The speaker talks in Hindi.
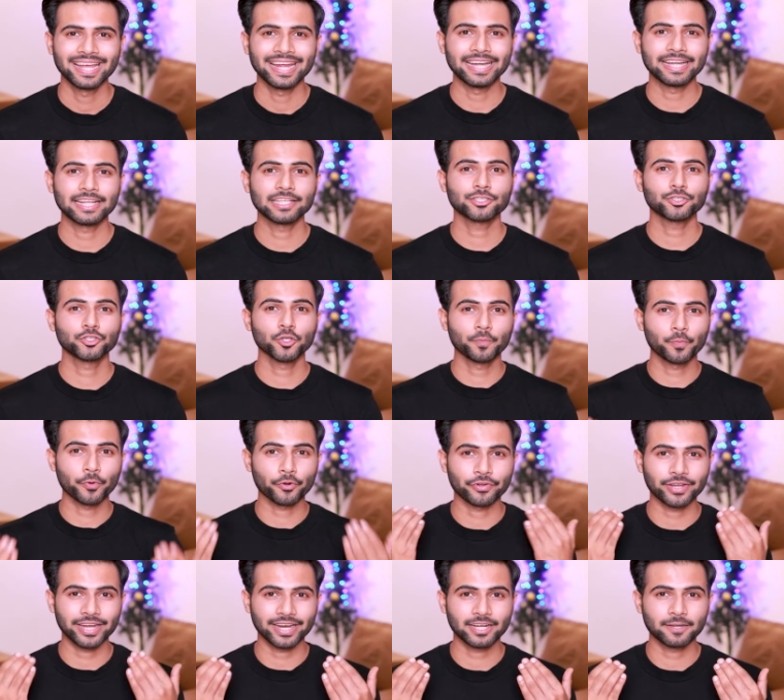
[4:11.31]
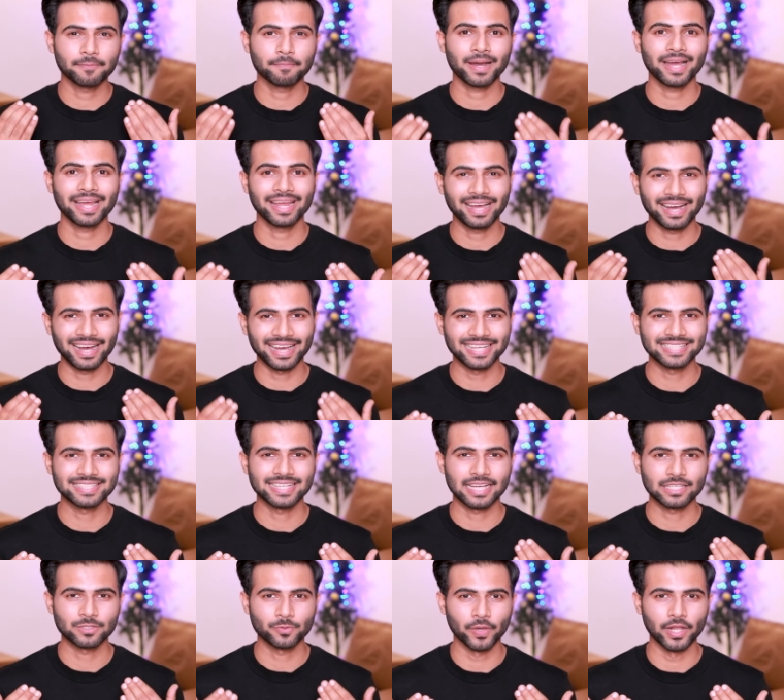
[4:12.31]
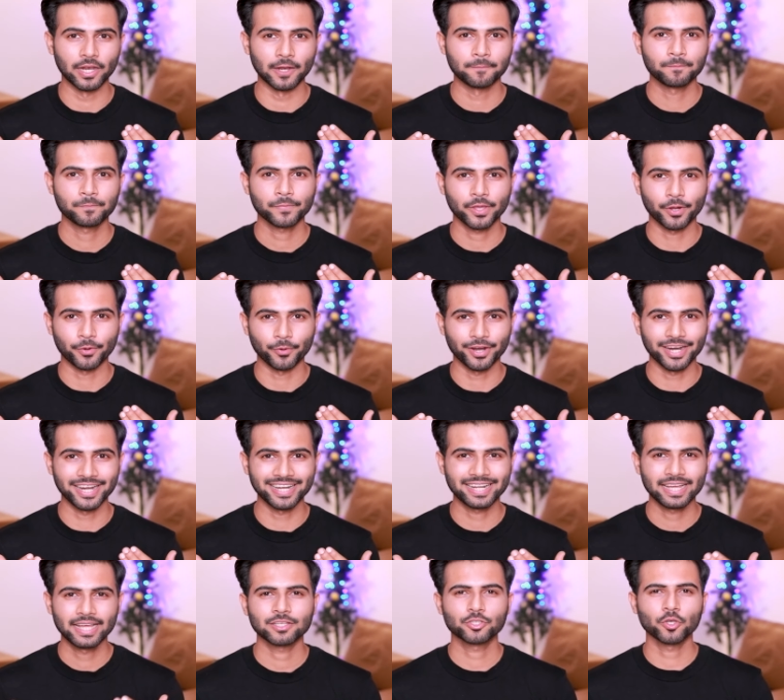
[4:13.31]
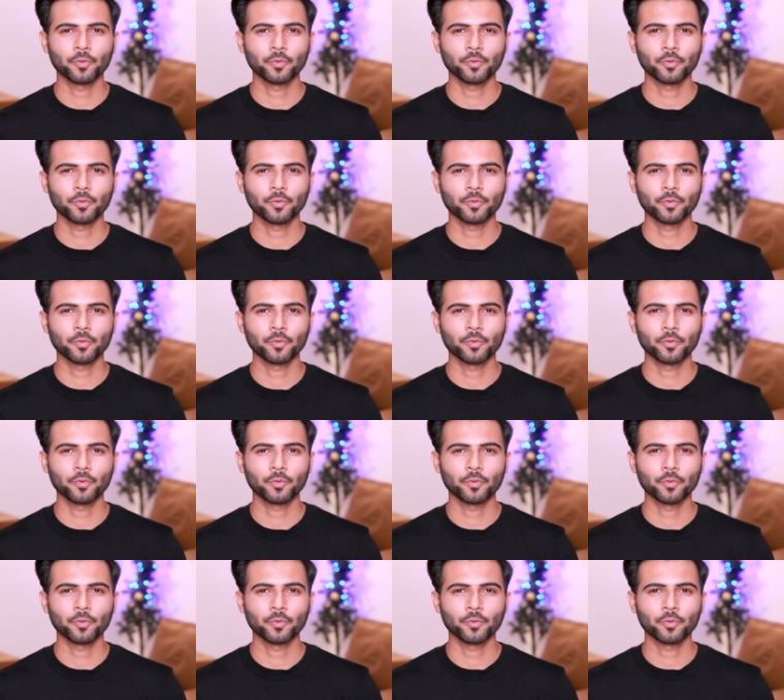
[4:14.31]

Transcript: इट इज़ टू प्रोटेक्ट माई आईज एज वेल राइट right?